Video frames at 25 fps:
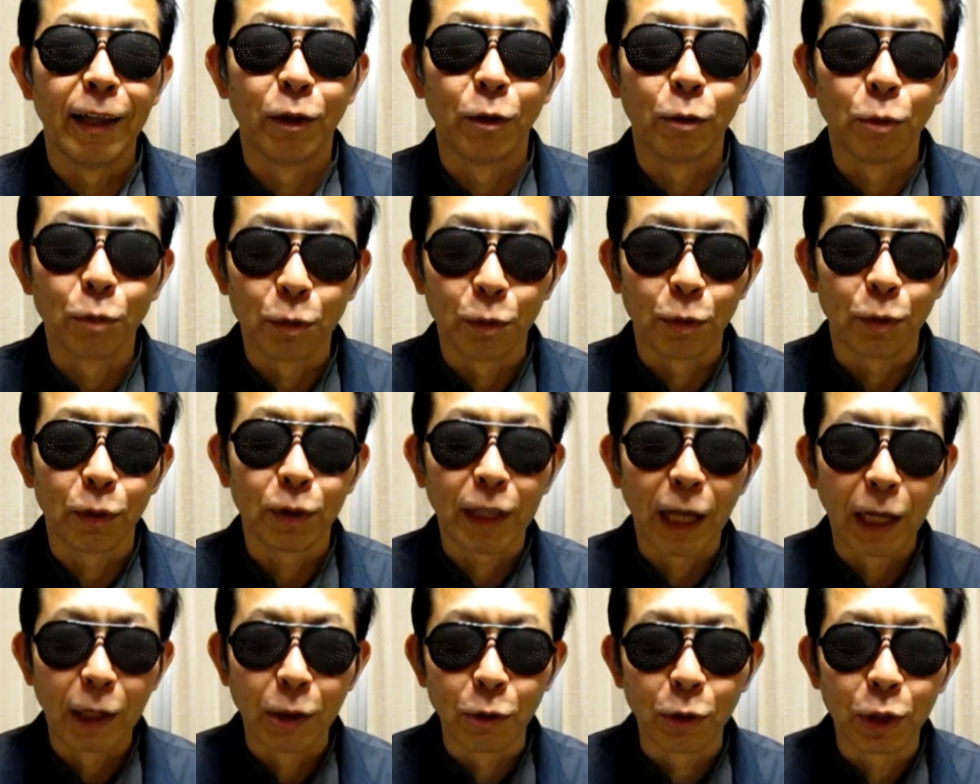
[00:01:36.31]
どうぞ
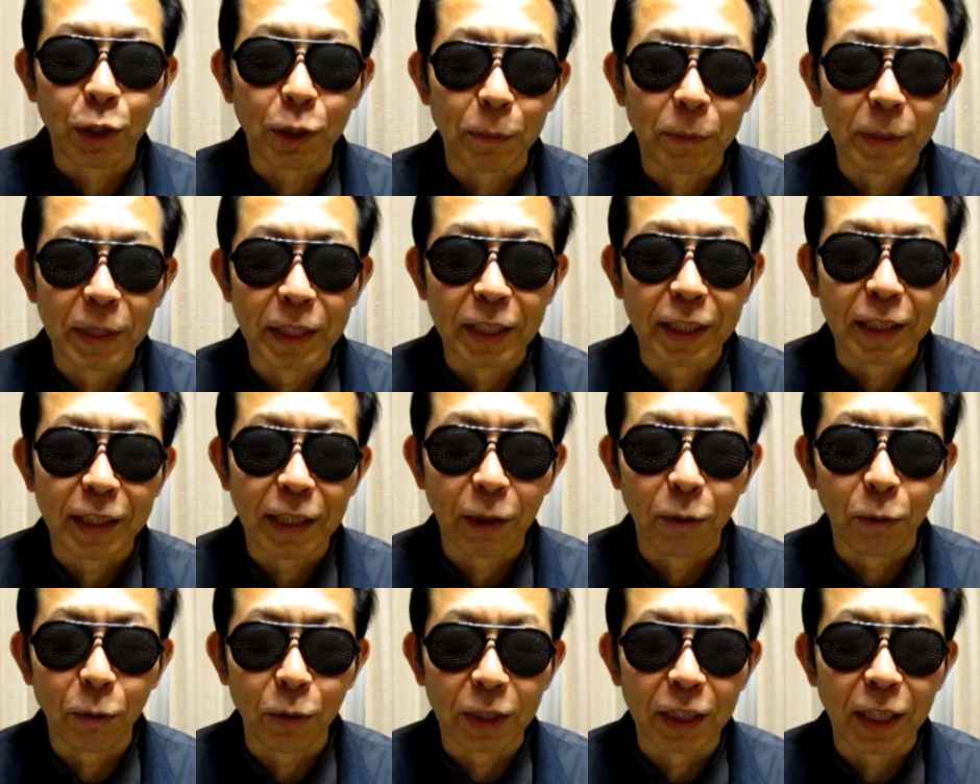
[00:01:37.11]
楽しみにして
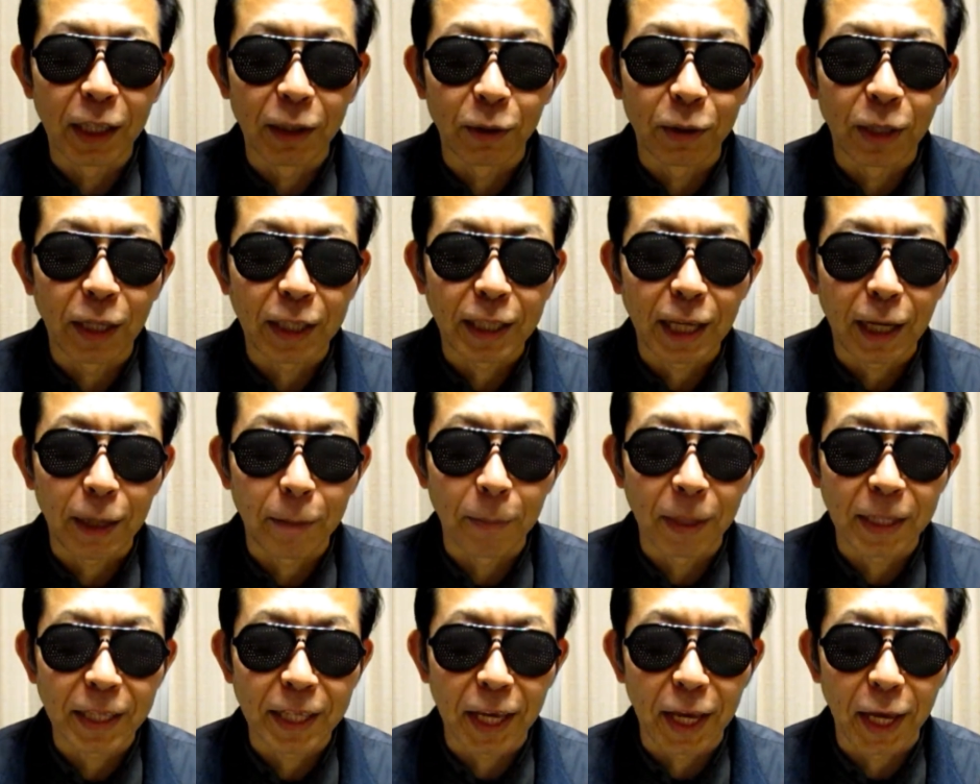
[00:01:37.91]
おいてください
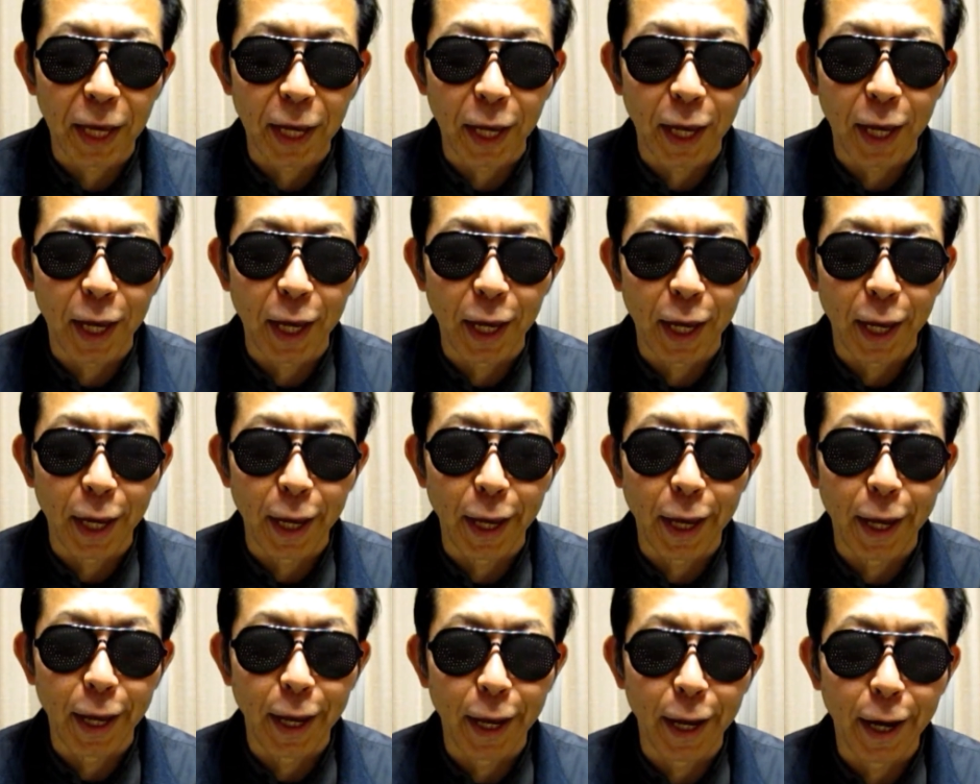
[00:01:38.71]
ませ。
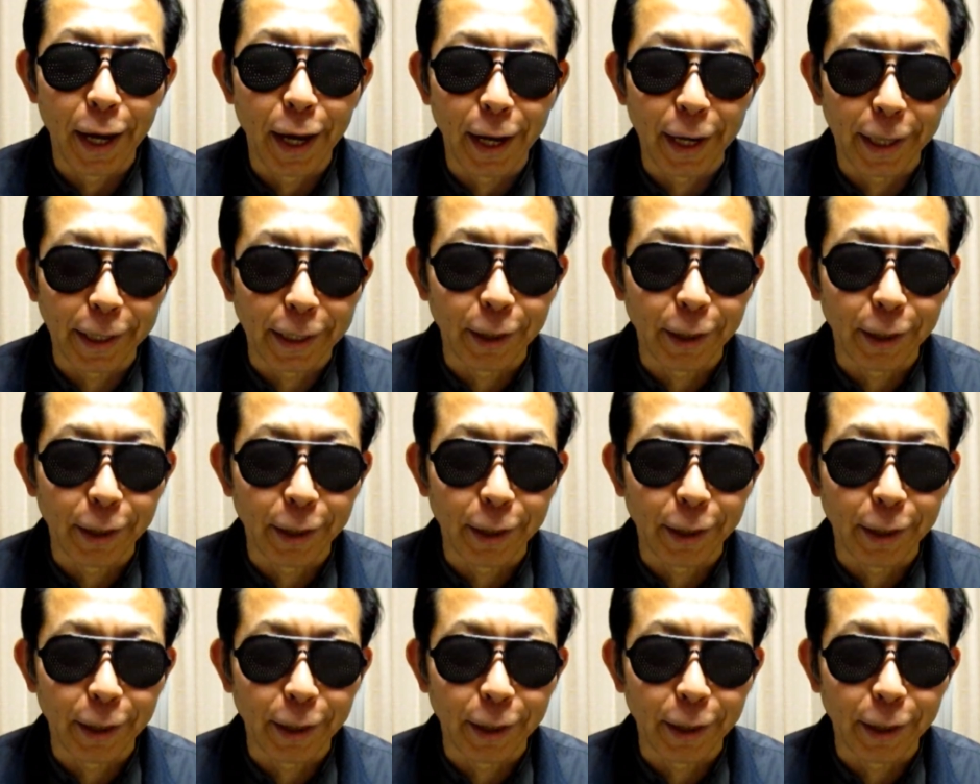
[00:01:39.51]
はい、